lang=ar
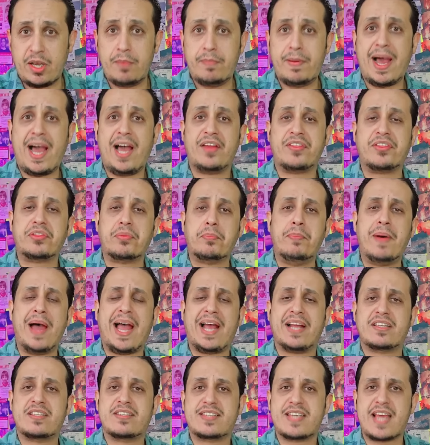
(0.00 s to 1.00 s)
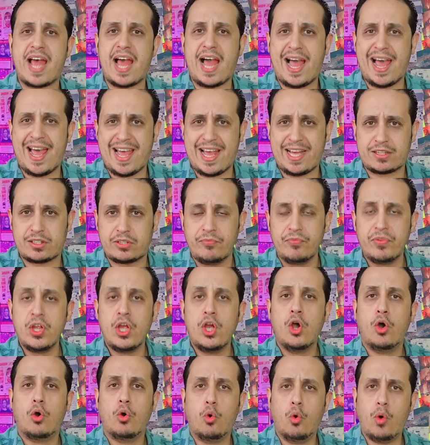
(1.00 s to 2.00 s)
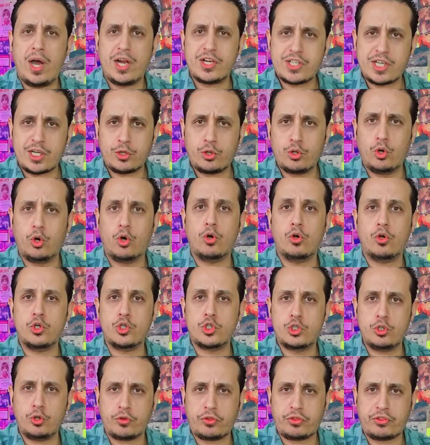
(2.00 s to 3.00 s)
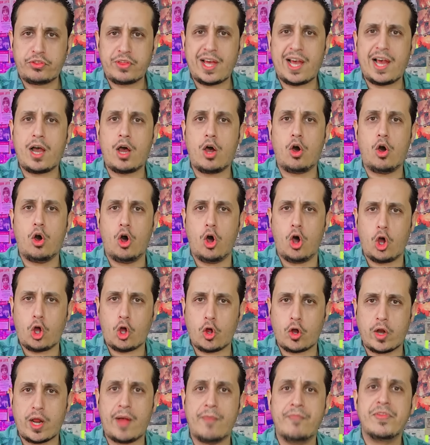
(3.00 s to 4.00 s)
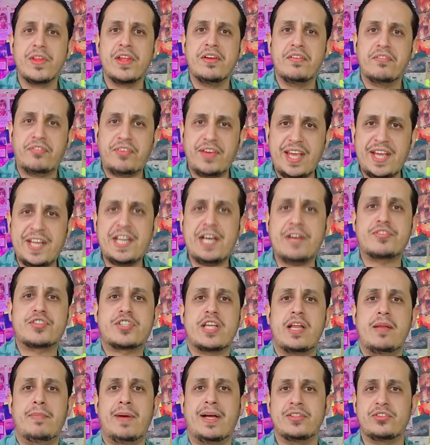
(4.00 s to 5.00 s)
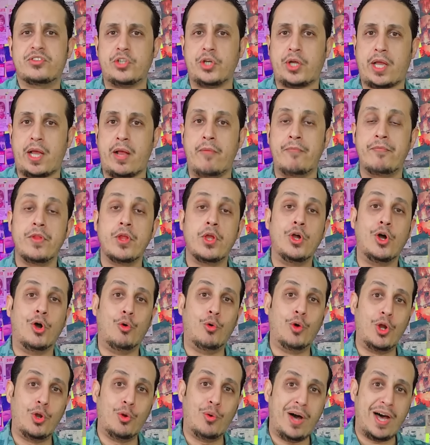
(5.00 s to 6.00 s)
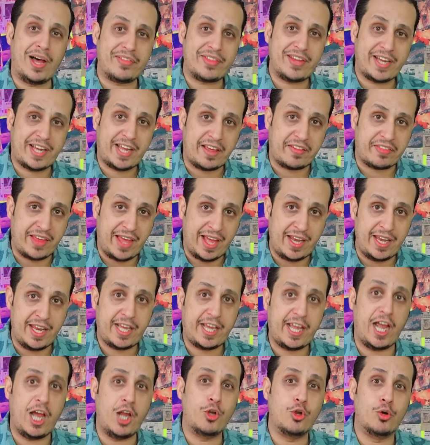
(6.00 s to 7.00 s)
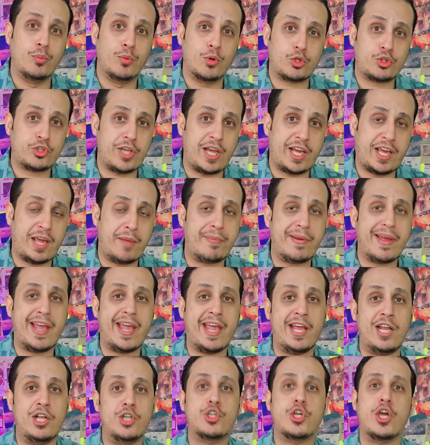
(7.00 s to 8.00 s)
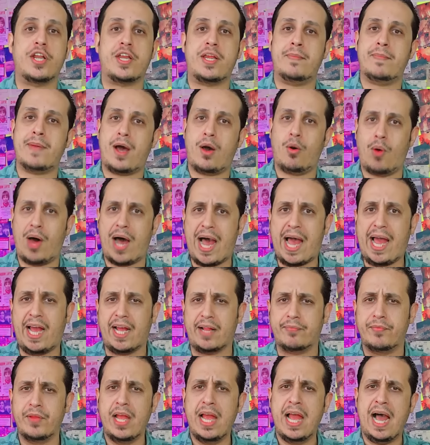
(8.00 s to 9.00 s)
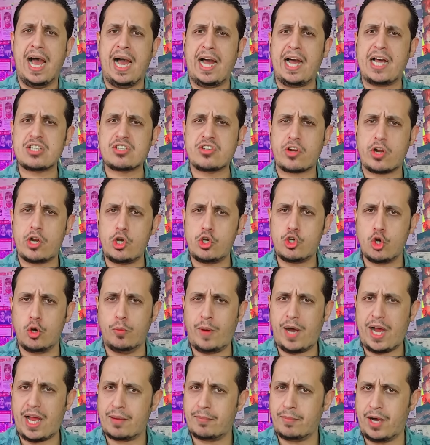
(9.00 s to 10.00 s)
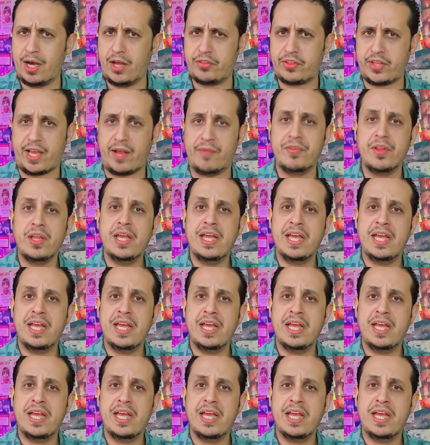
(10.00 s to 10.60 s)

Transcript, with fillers: البحث بعد ساعات وجدوا جثه اخرى في نفس المنطقه والواضح كذلك انه مرتكب الجريمه واحد عصر الجمعه الماضيه